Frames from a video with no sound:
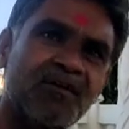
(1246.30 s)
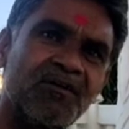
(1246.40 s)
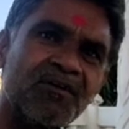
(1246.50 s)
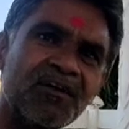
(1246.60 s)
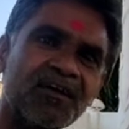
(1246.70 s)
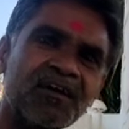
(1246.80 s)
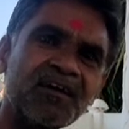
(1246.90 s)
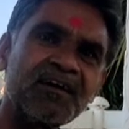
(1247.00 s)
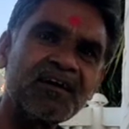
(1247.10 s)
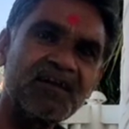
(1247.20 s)
और
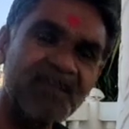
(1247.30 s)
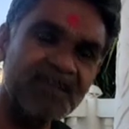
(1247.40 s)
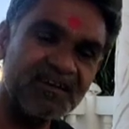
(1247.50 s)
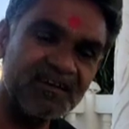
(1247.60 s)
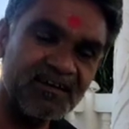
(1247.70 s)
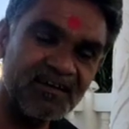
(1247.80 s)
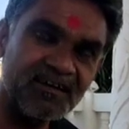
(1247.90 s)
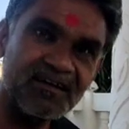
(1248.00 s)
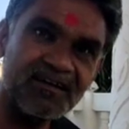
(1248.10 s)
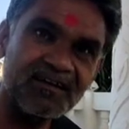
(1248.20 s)
एक
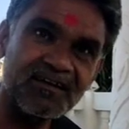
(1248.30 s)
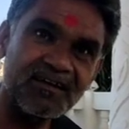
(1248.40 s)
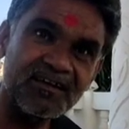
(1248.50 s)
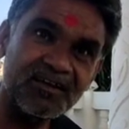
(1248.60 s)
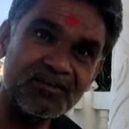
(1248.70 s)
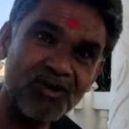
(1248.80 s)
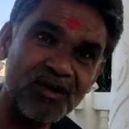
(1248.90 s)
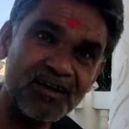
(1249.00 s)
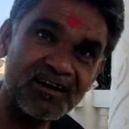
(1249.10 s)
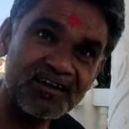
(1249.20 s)
एक
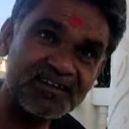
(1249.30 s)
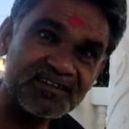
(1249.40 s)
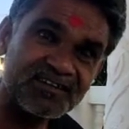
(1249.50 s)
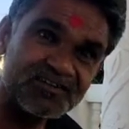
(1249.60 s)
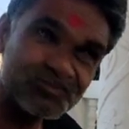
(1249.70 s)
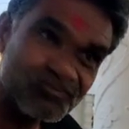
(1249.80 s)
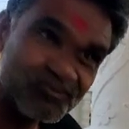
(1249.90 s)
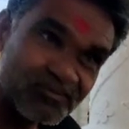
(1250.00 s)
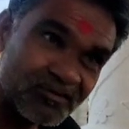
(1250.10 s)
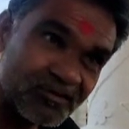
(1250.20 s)
गिंदोड़ा कट गया था जरा सा
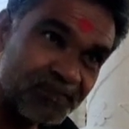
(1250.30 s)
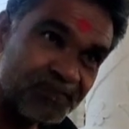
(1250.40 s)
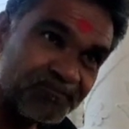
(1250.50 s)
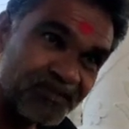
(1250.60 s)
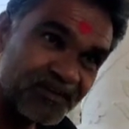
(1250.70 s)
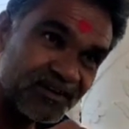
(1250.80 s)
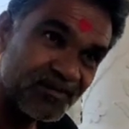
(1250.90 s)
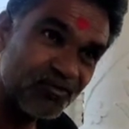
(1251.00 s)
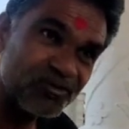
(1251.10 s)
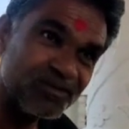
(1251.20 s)
जीव
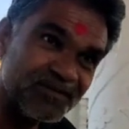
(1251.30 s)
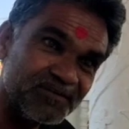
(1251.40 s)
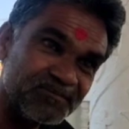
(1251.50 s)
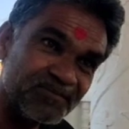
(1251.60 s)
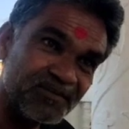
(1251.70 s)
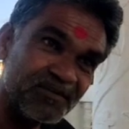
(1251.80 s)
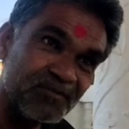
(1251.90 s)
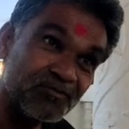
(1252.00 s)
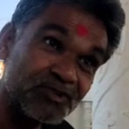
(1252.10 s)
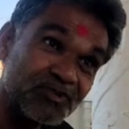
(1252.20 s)
गड्ढे खोदने में हम्म, हम्म।
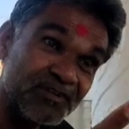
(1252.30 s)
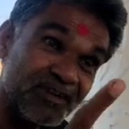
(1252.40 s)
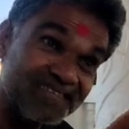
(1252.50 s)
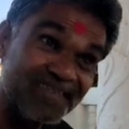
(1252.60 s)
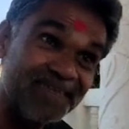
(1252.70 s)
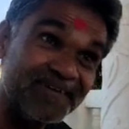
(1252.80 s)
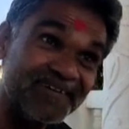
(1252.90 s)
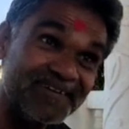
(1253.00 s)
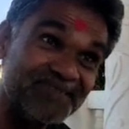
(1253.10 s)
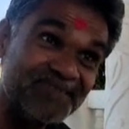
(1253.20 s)
उसकी भी न हत्या
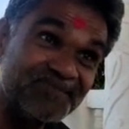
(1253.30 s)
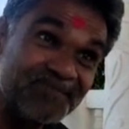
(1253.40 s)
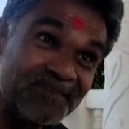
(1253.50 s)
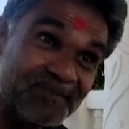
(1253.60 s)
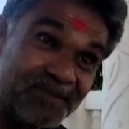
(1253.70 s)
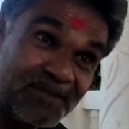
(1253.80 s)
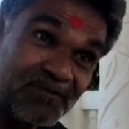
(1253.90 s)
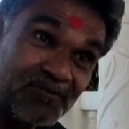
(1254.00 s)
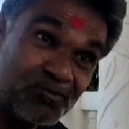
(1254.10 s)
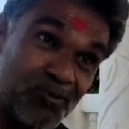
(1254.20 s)
मानी
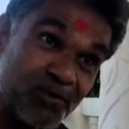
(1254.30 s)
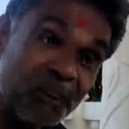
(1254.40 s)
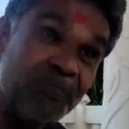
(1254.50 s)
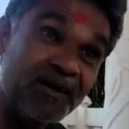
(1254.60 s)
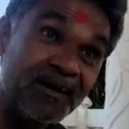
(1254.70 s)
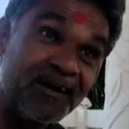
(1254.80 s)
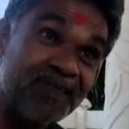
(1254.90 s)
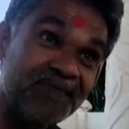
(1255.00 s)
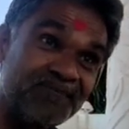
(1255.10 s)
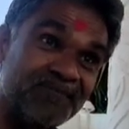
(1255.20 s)
मतलब उसको ब्रह्म माना
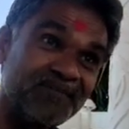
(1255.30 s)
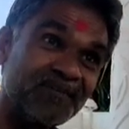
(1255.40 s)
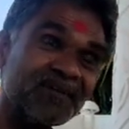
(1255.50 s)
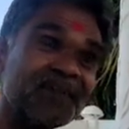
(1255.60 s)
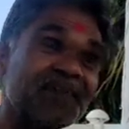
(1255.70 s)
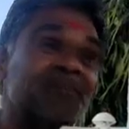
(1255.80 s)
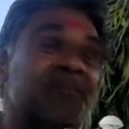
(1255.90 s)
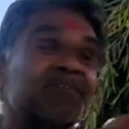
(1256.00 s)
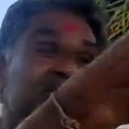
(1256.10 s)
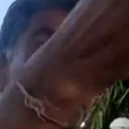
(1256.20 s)
हाँ हाँ। कि
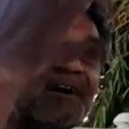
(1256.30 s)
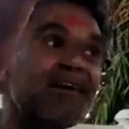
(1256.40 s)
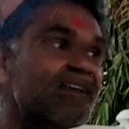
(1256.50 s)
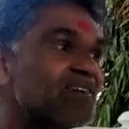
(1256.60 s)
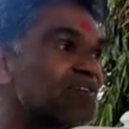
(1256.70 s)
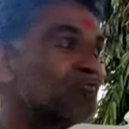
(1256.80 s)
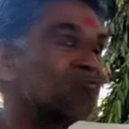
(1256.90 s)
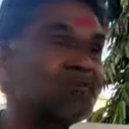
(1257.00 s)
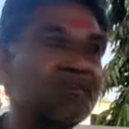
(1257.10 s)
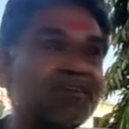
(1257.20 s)
सभी समान एक
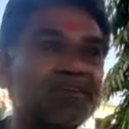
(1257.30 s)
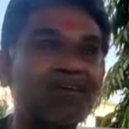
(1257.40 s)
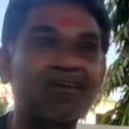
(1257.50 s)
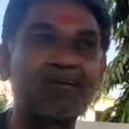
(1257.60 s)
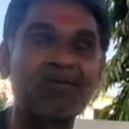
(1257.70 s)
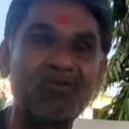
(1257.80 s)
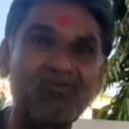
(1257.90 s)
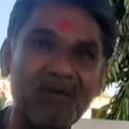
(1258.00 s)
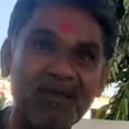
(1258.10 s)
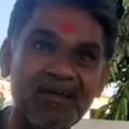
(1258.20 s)
जीव सभी के
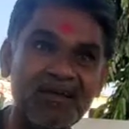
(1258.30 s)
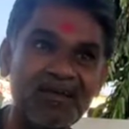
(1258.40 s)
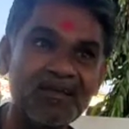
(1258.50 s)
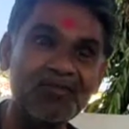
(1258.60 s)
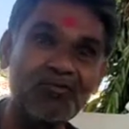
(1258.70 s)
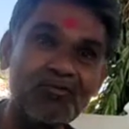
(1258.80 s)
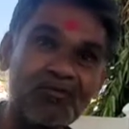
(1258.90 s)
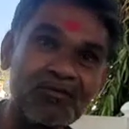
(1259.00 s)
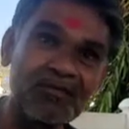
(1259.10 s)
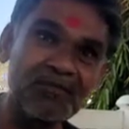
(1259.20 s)
बरोबर है तो
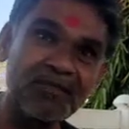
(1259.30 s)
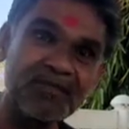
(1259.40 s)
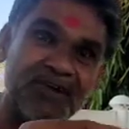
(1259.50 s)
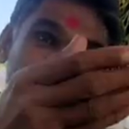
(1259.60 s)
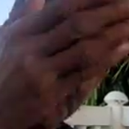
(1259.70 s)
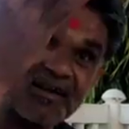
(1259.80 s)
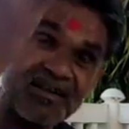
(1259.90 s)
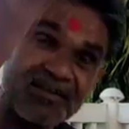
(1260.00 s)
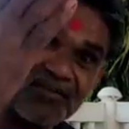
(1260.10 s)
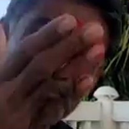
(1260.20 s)
मतलब चाहे
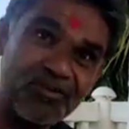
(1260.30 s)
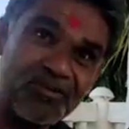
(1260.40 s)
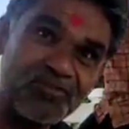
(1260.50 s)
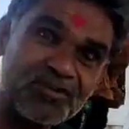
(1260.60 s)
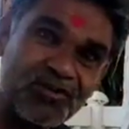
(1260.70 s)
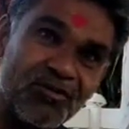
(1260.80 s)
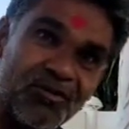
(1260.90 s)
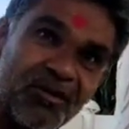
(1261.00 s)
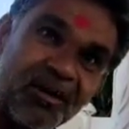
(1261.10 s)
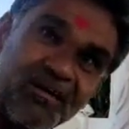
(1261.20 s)
बड़ा जानवर हो या छोटा हो